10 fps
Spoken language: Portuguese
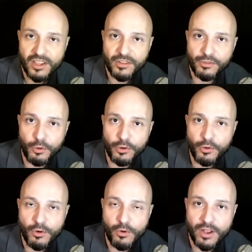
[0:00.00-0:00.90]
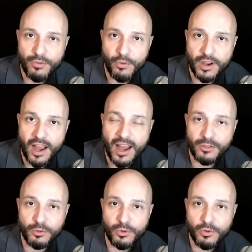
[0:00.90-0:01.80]
se tornou um
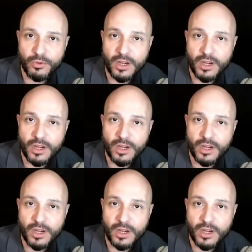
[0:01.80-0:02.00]
advogado